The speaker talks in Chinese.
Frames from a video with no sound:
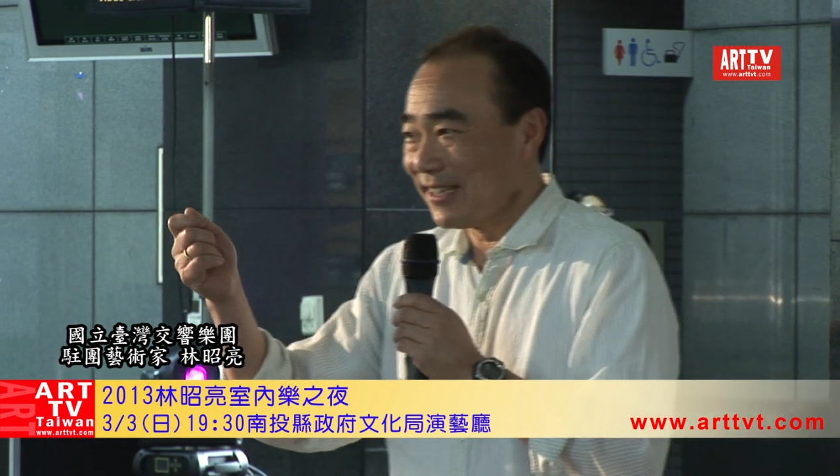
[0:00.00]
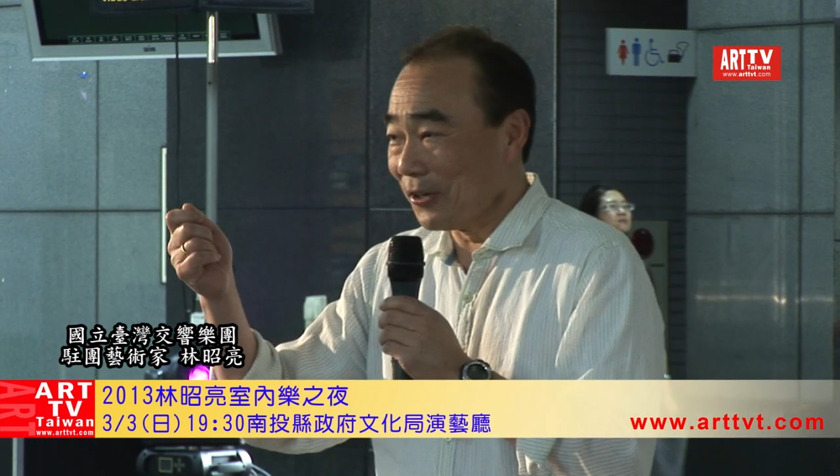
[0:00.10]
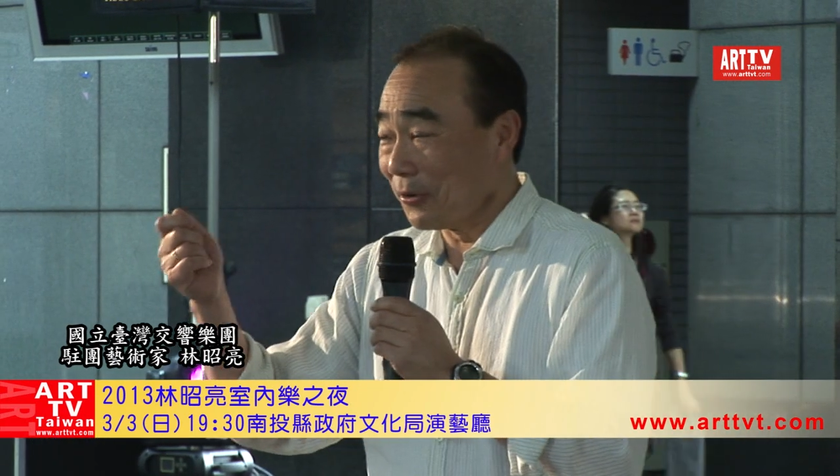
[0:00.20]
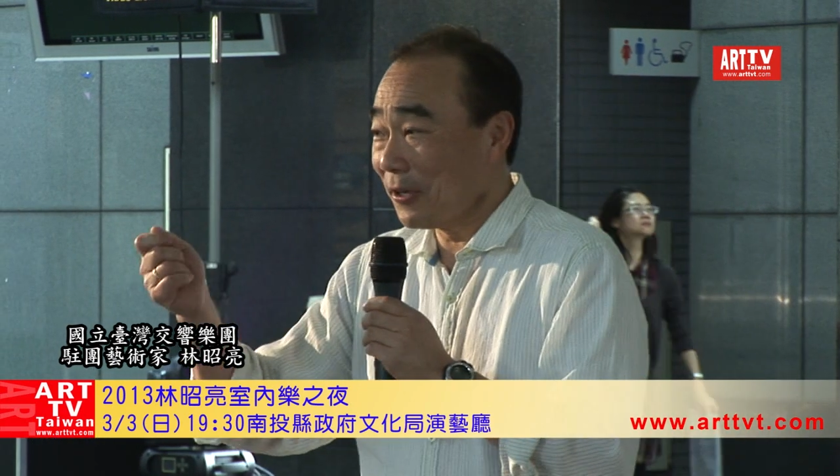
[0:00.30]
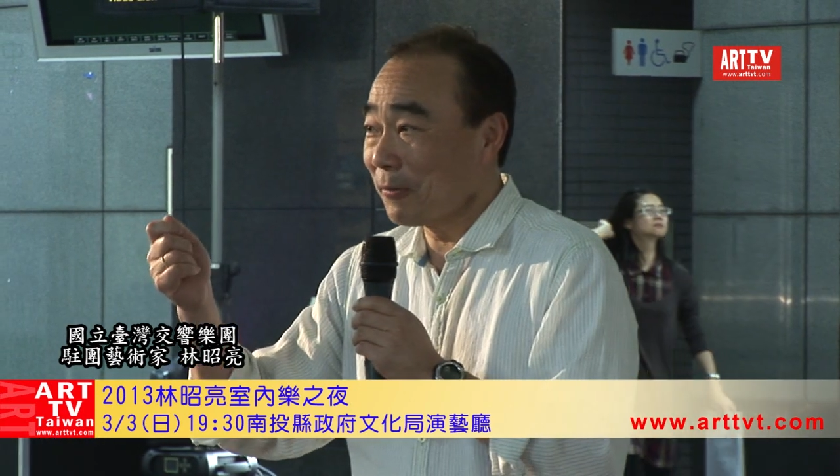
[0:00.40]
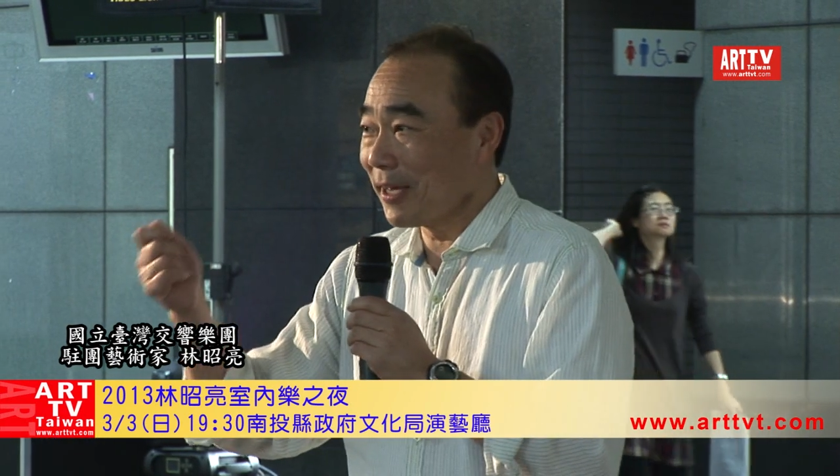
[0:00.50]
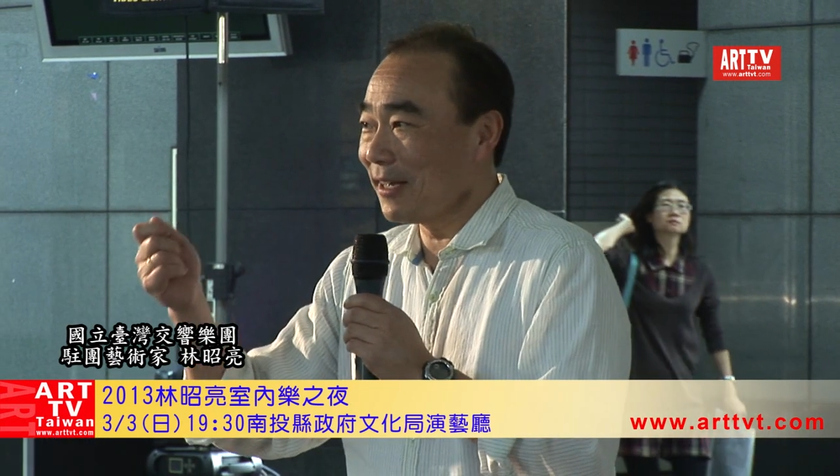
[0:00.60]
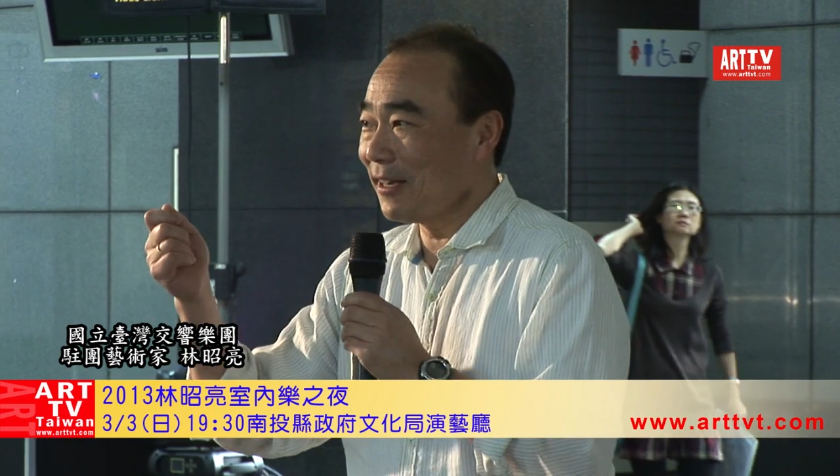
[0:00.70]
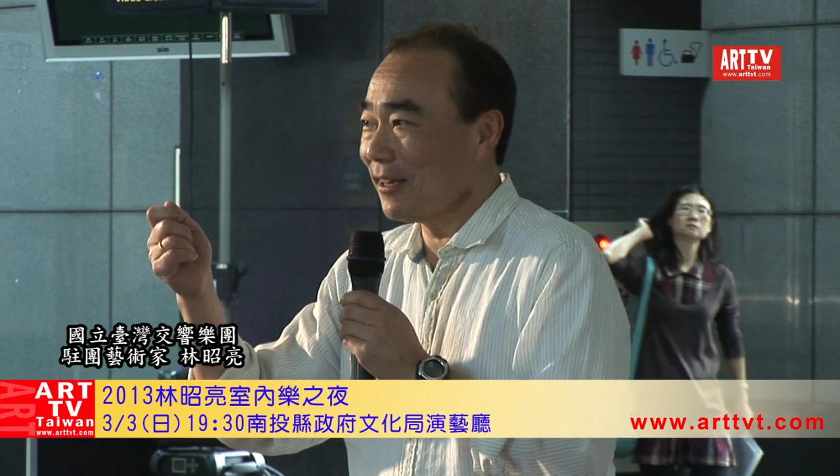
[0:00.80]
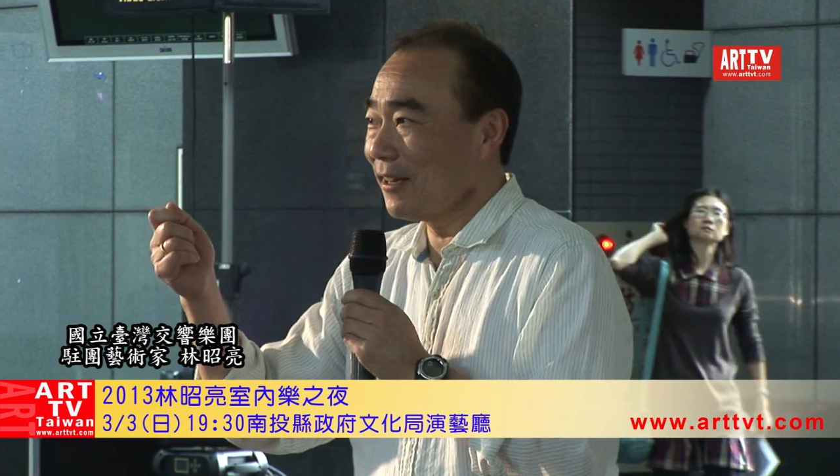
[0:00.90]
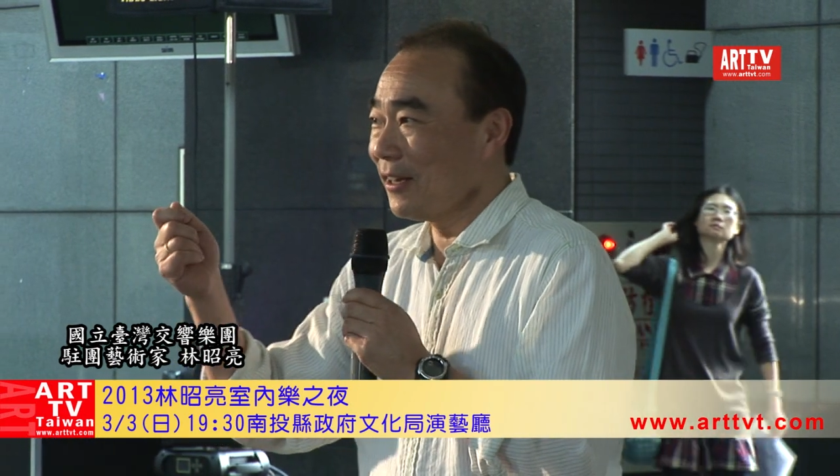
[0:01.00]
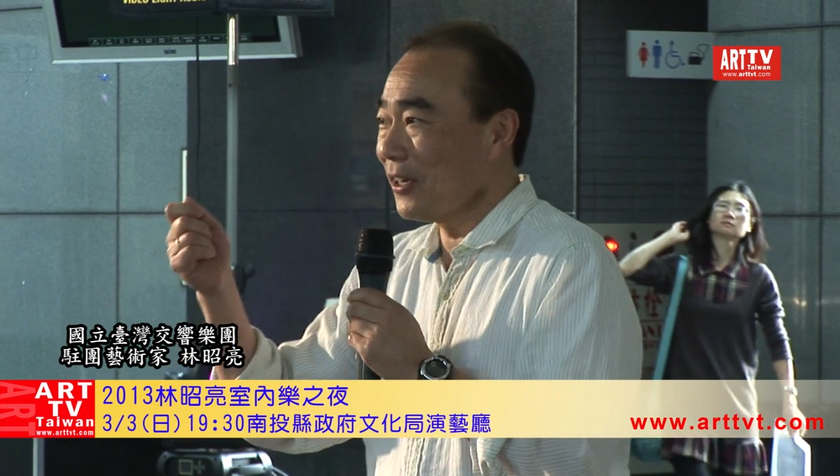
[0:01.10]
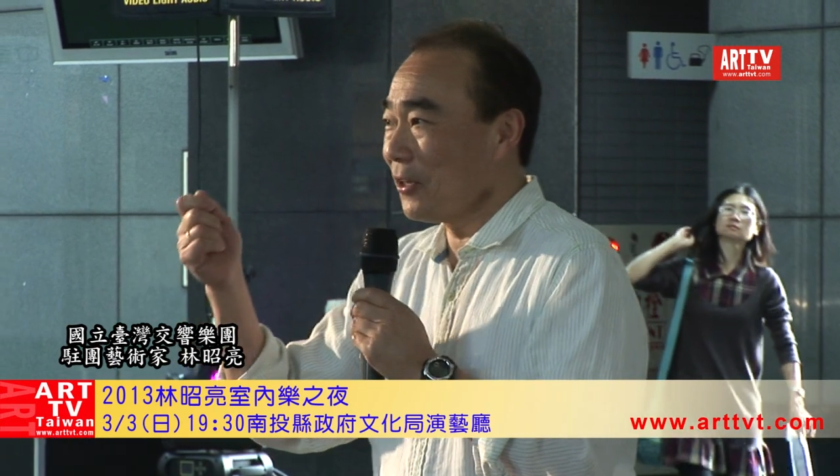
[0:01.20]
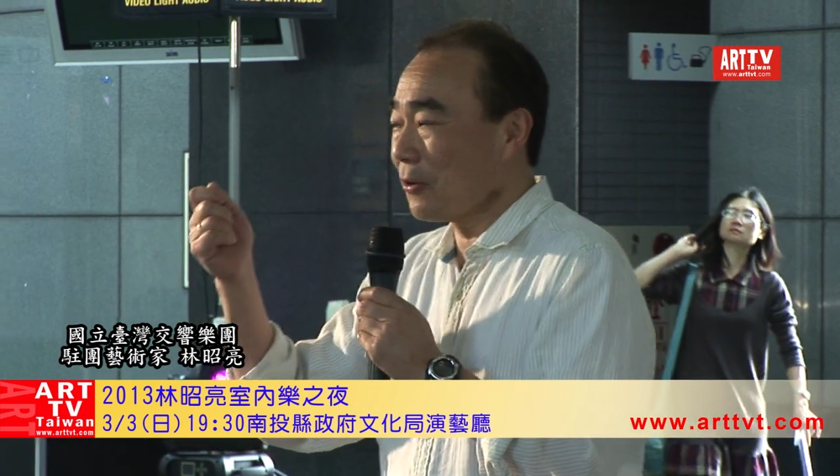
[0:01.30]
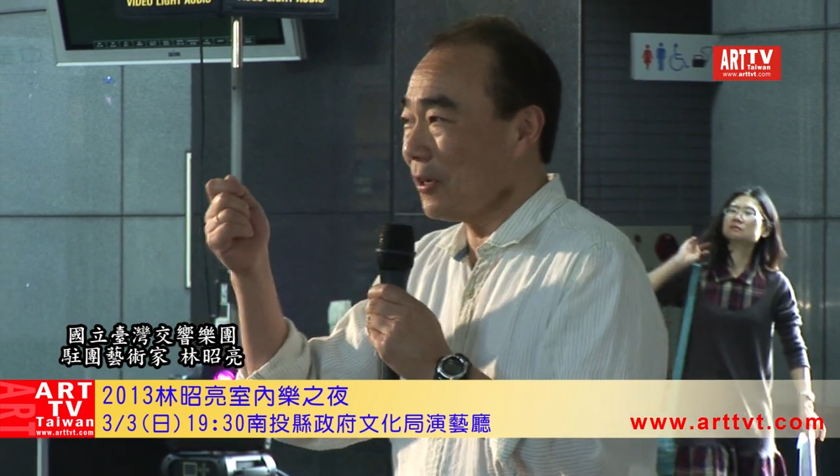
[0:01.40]
有一位
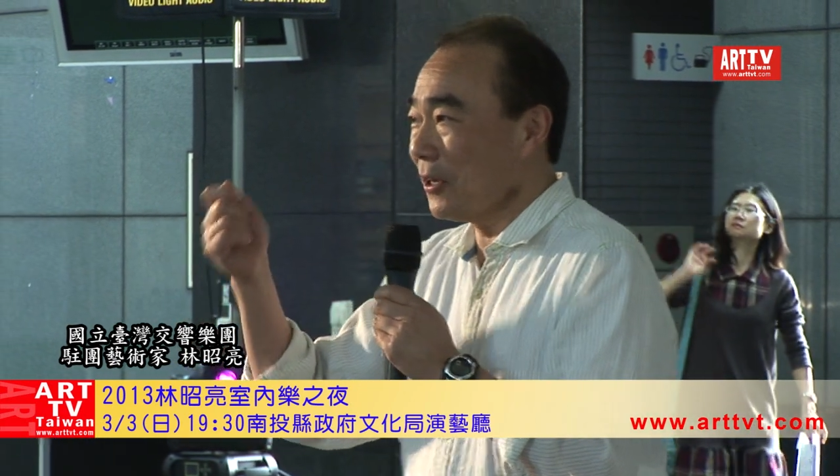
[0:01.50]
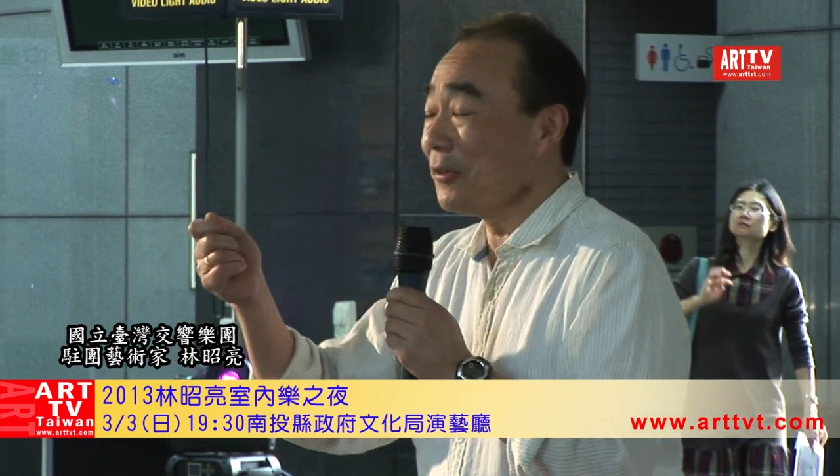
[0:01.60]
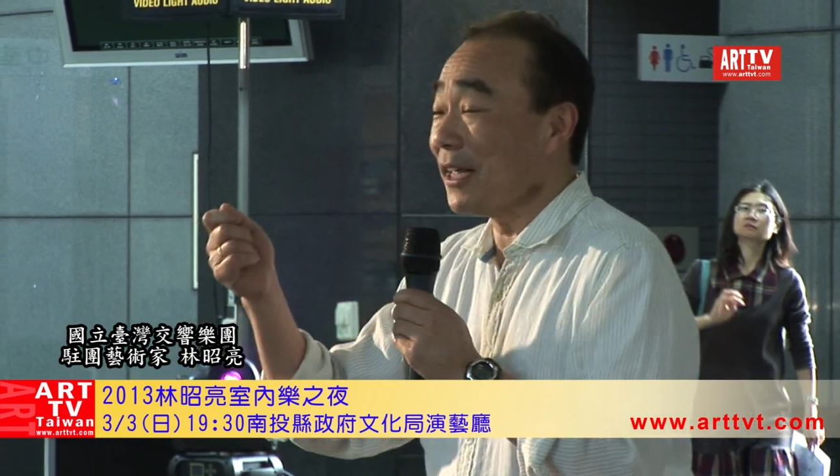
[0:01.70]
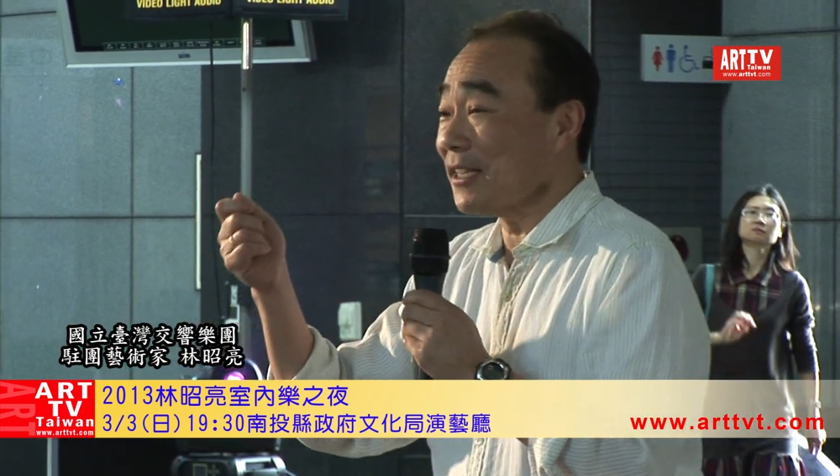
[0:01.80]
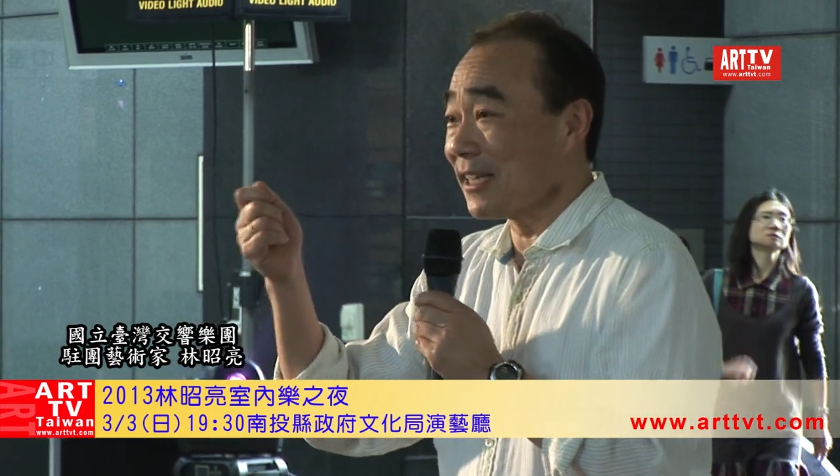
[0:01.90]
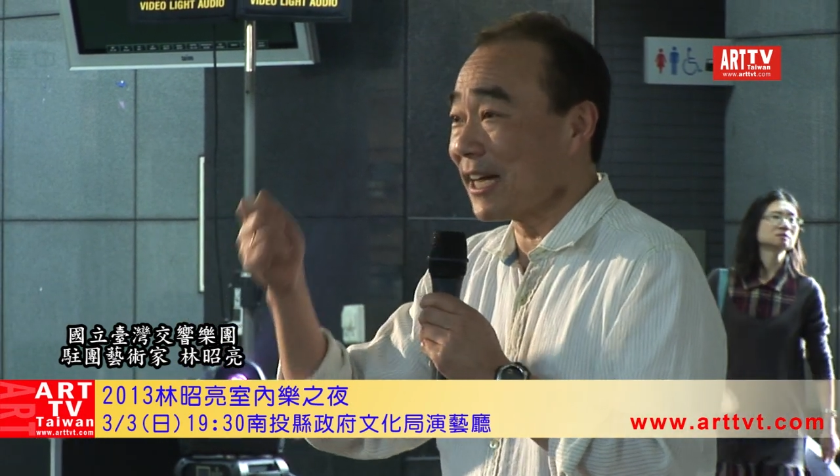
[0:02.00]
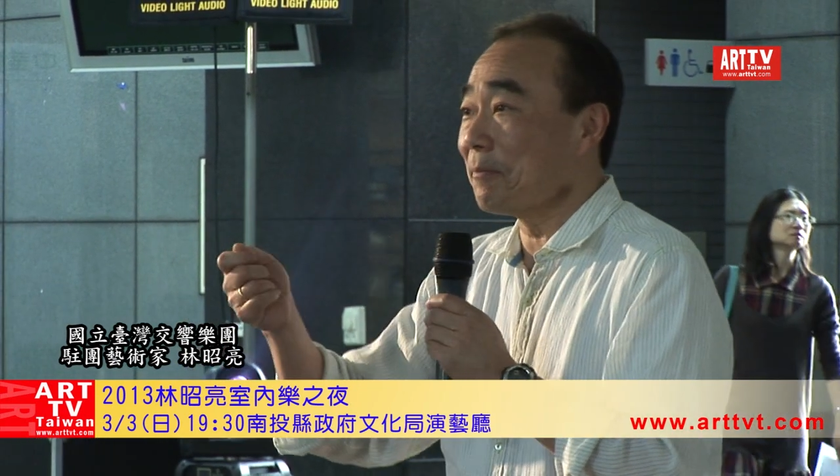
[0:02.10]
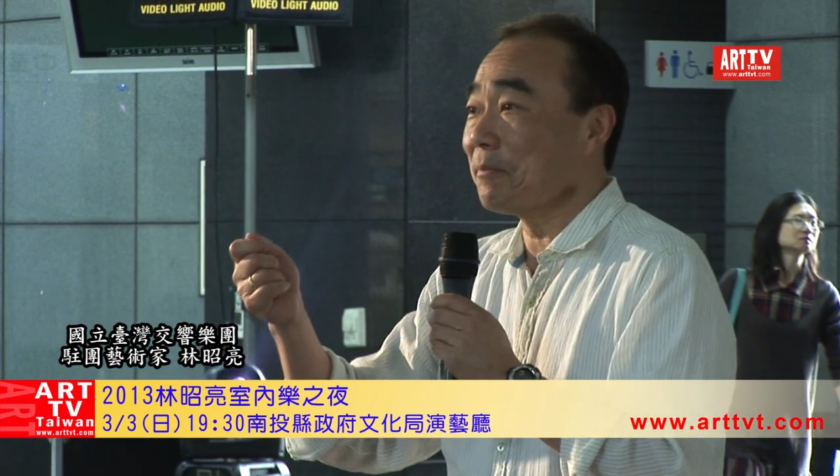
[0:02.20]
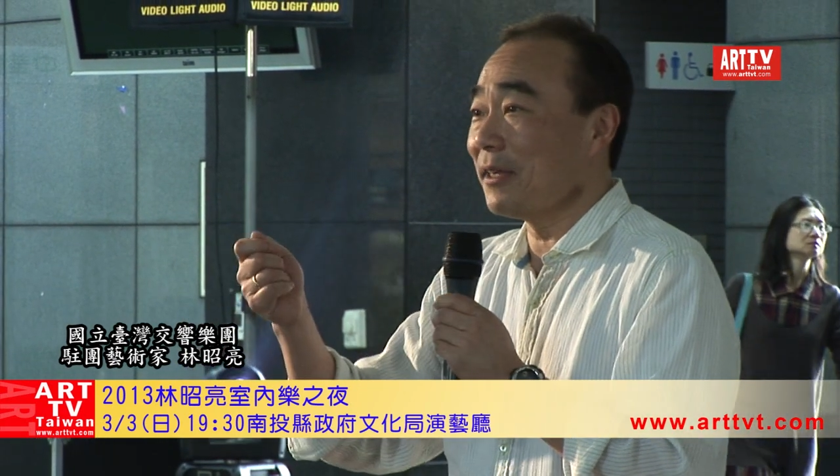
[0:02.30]
六年级刚